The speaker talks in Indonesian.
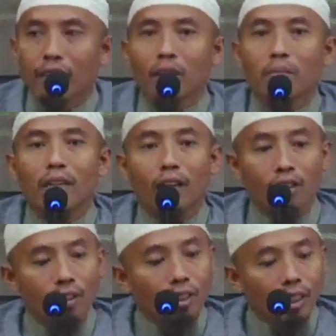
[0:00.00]
Tapi
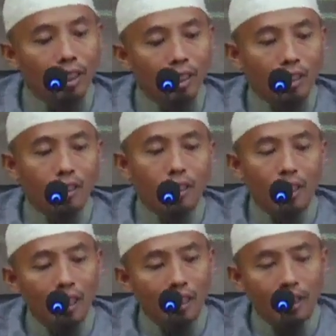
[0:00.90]
kalau ini
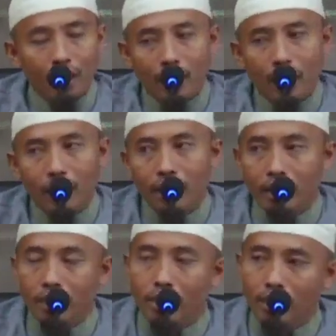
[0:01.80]
tidak ada
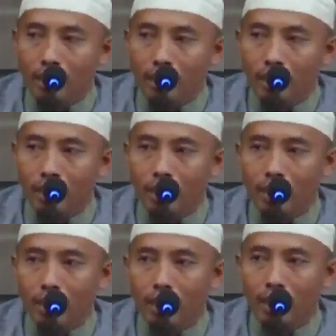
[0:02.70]

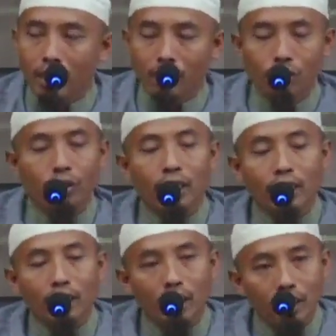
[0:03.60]
izin, eh, juga
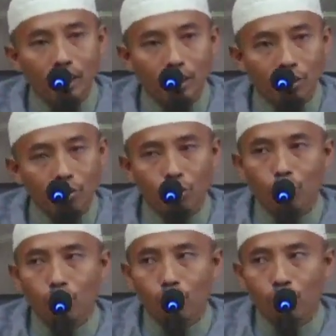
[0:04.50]
tidak
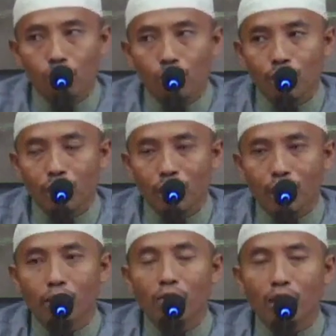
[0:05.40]
ditunjuk,
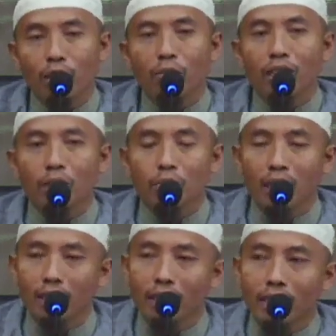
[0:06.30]
nah, kemudian bikin
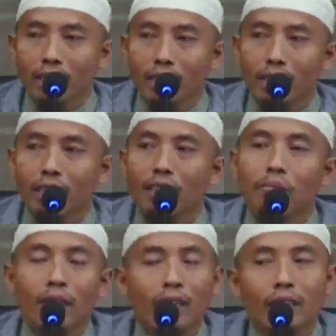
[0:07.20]
panitia
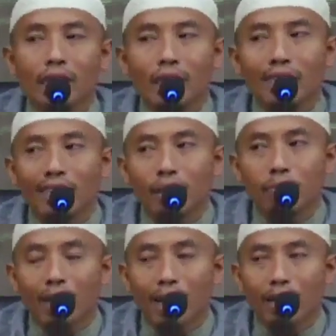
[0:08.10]
sendiri, maka dia
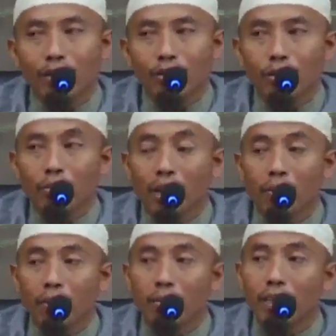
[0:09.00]
tidak berhak untuk
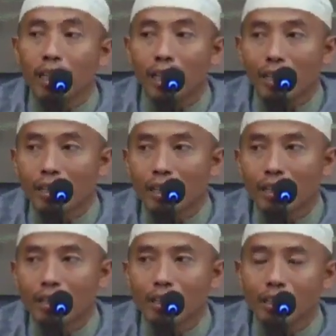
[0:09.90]
mengambil bagian
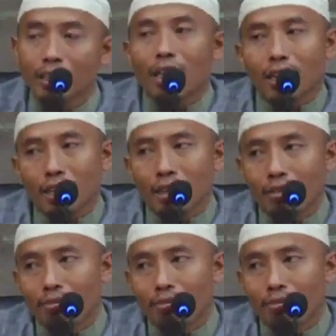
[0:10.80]
zakat.